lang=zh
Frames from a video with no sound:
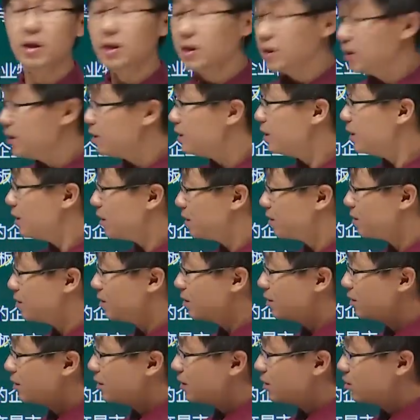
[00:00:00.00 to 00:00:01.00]
一个很
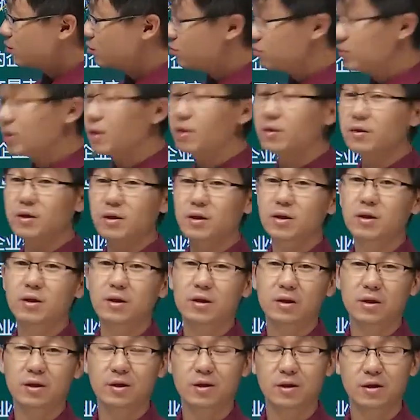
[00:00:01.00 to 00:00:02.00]
很重要的一
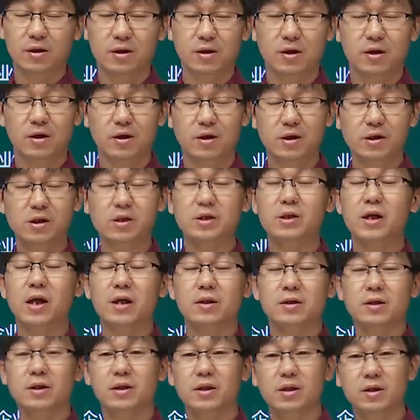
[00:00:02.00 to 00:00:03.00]
个呃市
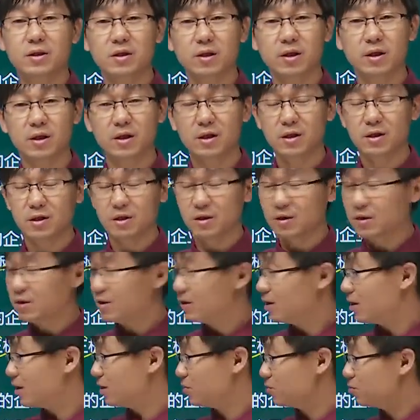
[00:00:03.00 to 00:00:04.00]
场的一个
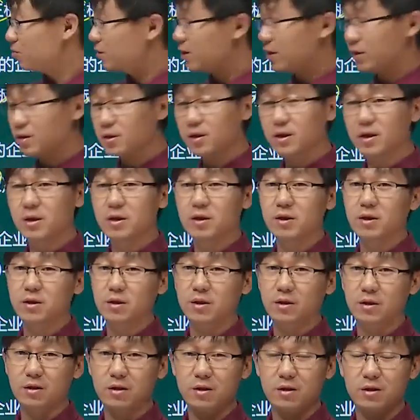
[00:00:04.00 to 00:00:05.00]
呃很多人的一
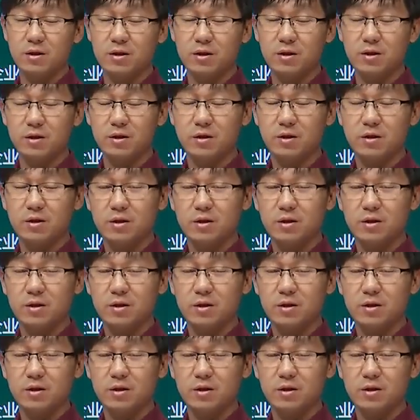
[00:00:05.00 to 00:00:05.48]
个呃。